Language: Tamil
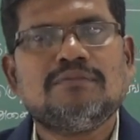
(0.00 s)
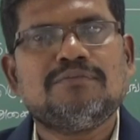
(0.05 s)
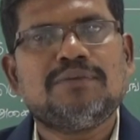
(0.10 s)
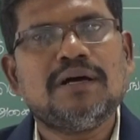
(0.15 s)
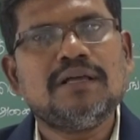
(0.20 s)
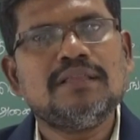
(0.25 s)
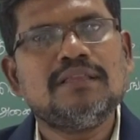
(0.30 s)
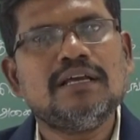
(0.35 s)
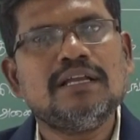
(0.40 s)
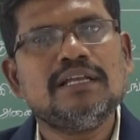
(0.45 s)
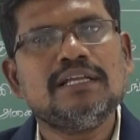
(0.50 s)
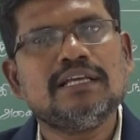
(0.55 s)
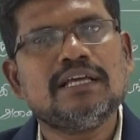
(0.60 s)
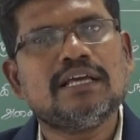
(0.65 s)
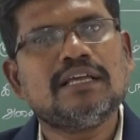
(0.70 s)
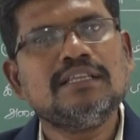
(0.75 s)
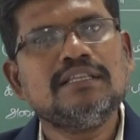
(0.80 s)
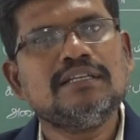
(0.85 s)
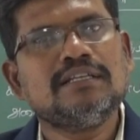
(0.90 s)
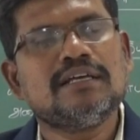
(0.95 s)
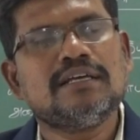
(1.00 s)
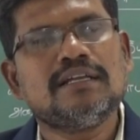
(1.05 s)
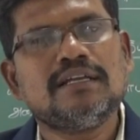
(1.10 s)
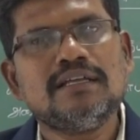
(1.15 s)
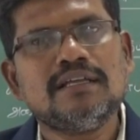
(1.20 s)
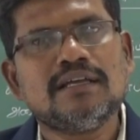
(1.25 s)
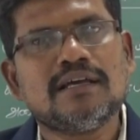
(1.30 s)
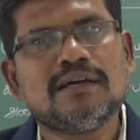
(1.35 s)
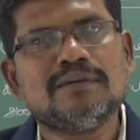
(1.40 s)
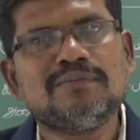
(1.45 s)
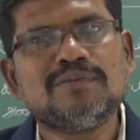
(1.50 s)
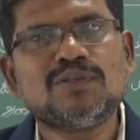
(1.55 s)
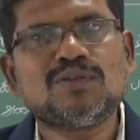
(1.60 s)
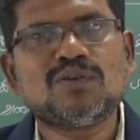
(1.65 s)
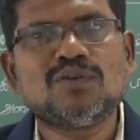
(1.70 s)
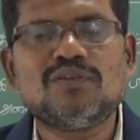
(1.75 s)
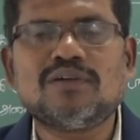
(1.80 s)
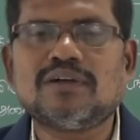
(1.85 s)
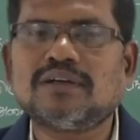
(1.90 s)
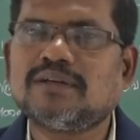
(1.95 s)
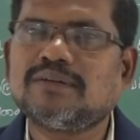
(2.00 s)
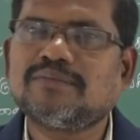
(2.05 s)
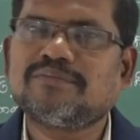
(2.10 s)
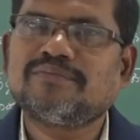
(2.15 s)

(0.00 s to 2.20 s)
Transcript: பார்த்தா இன்றைக்கி இறந்துட்டாரு அப்படின்னு சொல்லுவாங்க